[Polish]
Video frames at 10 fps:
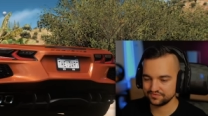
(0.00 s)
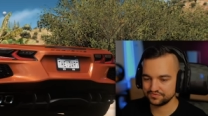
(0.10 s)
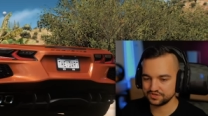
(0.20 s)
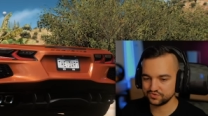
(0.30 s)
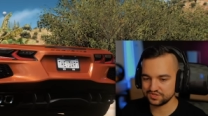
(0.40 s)

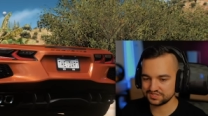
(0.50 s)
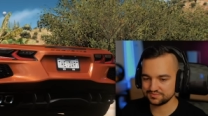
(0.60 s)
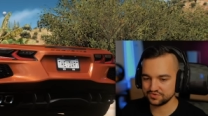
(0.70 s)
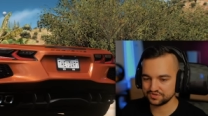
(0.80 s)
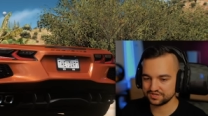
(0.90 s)
w niektórych
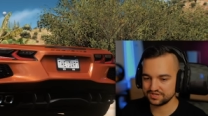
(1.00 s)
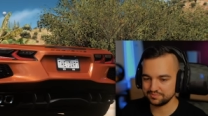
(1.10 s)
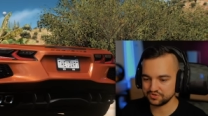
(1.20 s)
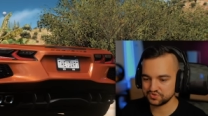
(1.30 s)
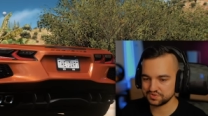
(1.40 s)
samochodach
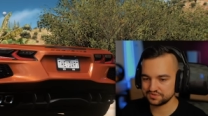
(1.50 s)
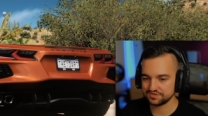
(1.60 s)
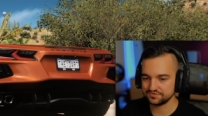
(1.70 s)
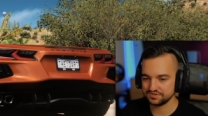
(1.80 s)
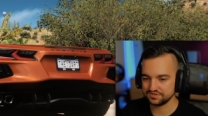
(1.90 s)
lepiej to
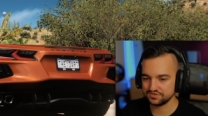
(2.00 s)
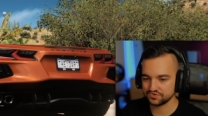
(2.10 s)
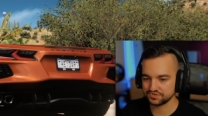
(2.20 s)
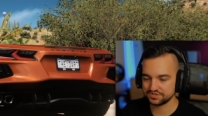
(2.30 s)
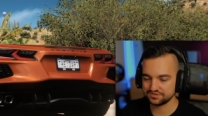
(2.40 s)
słychać, w innych
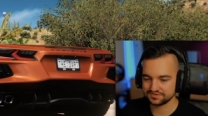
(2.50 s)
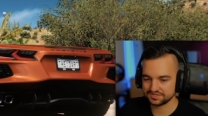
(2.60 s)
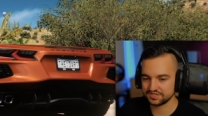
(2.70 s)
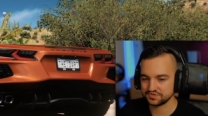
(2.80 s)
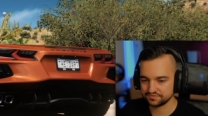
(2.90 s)
gorzej, to
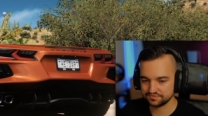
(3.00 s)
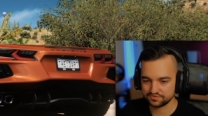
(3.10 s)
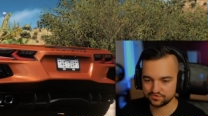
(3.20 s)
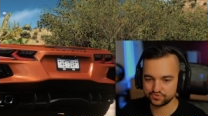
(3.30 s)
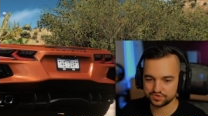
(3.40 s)
zależy
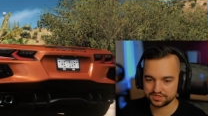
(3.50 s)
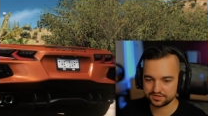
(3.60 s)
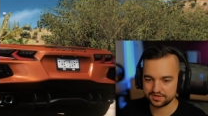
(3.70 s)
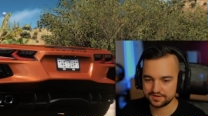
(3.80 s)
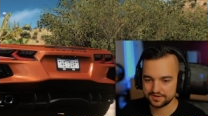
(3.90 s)
od fury,
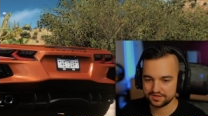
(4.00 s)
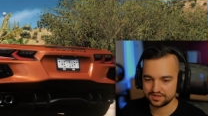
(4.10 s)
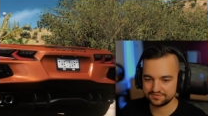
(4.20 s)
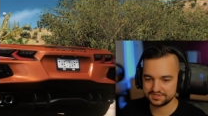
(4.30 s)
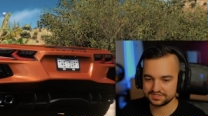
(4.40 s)
no nie?
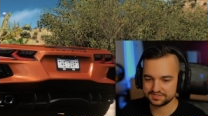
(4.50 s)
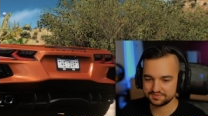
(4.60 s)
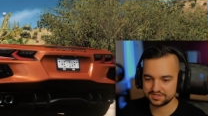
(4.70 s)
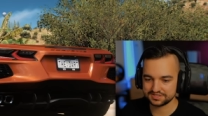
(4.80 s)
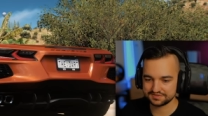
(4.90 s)
Najwięcej
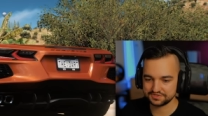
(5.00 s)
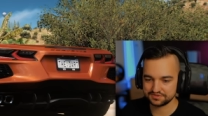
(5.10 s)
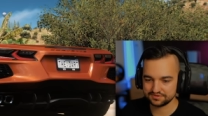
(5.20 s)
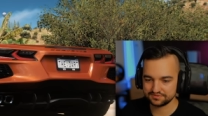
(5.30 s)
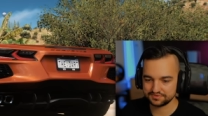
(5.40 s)
zmienia
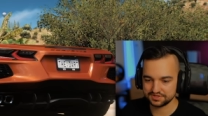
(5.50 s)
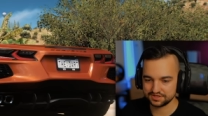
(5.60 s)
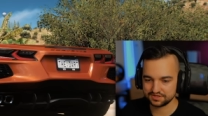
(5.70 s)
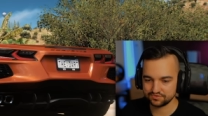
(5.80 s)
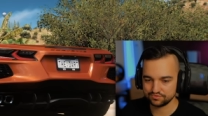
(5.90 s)
zawsze
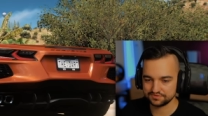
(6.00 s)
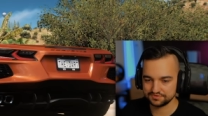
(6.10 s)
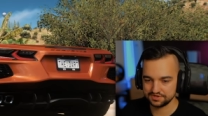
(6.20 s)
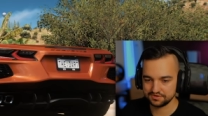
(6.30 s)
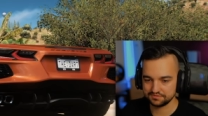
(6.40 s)
wydech, układ
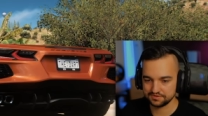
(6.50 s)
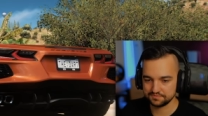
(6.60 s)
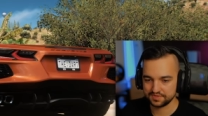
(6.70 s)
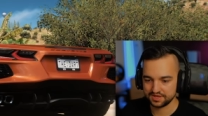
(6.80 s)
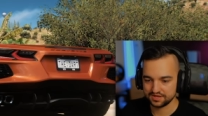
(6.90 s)
wydechowy.
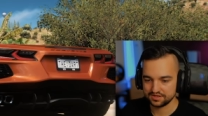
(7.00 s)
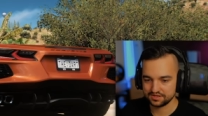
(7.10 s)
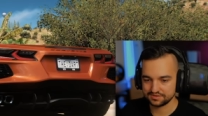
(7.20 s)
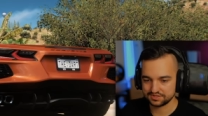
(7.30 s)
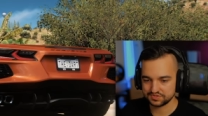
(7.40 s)

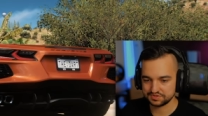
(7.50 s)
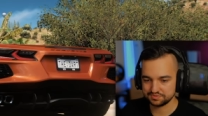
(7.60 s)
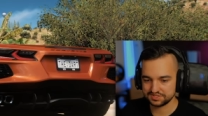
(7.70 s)
Dobra, to sobie